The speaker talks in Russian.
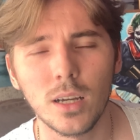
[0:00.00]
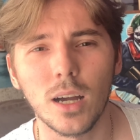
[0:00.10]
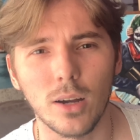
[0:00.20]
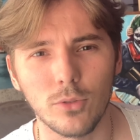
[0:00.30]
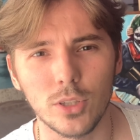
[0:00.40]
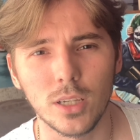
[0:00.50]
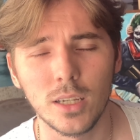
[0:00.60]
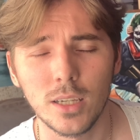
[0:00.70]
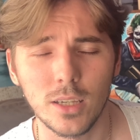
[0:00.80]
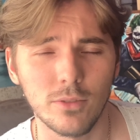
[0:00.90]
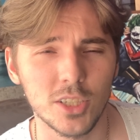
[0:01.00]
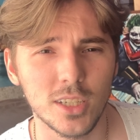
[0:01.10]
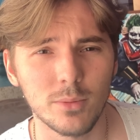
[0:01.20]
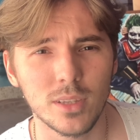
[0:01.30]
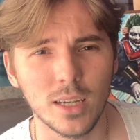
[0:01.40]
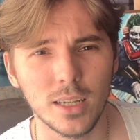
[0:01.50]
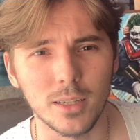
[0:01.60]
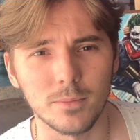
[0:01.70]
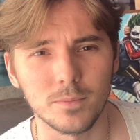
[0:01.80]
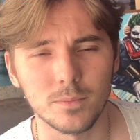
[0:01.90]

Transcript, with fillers: а вот и ваши комментарии.